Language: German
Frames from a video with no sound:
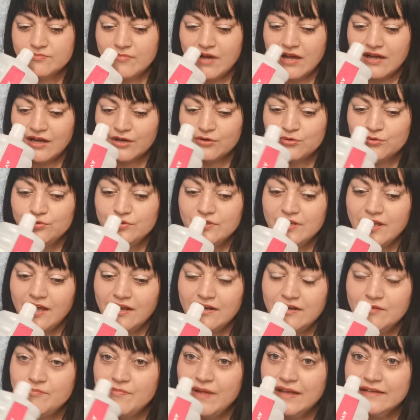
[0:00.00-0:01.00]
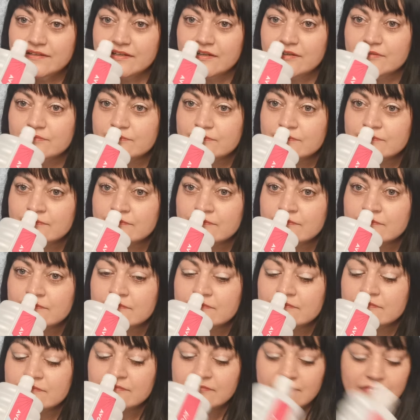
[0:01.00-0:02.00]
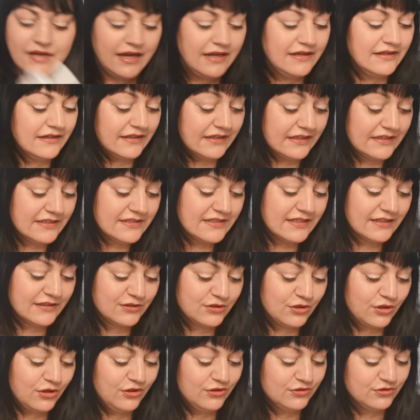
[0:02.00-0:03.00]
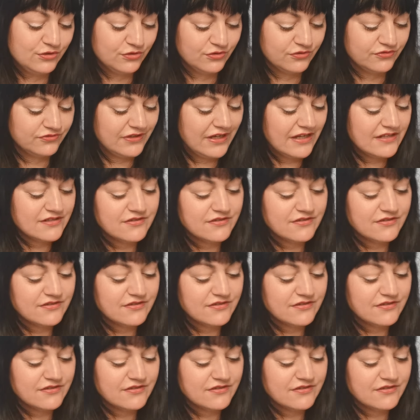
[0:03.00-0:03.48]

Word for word: Maracuja, Limette ein richtig toller Duft.